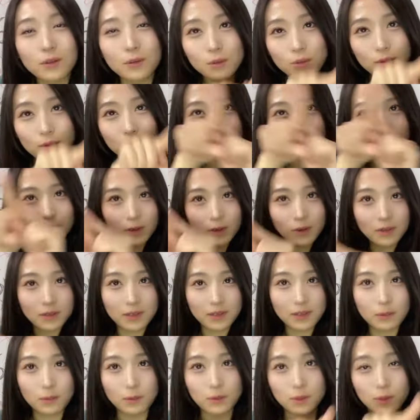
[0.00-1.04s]
ぐるぐる回っ
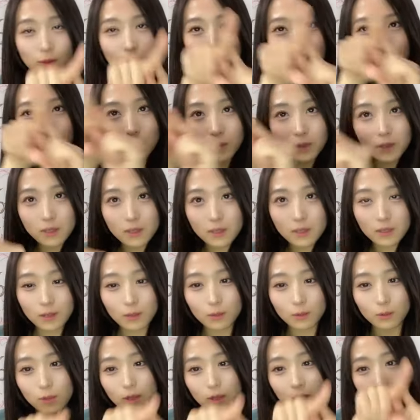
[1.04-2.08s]
てもずっと同じな
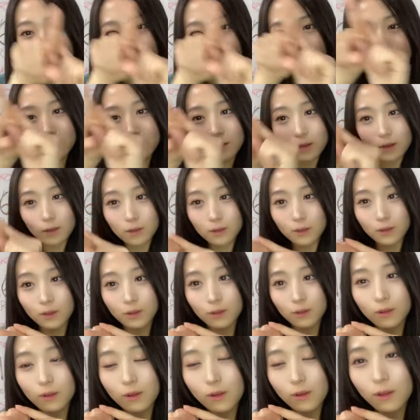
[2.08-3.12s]
のになんであん
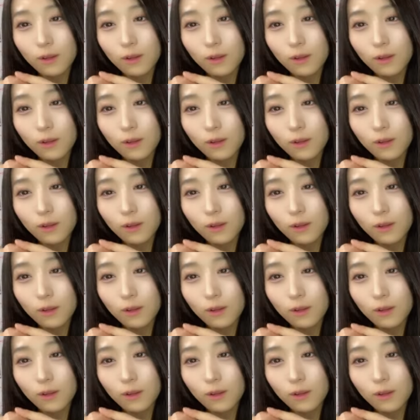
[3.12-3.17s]
な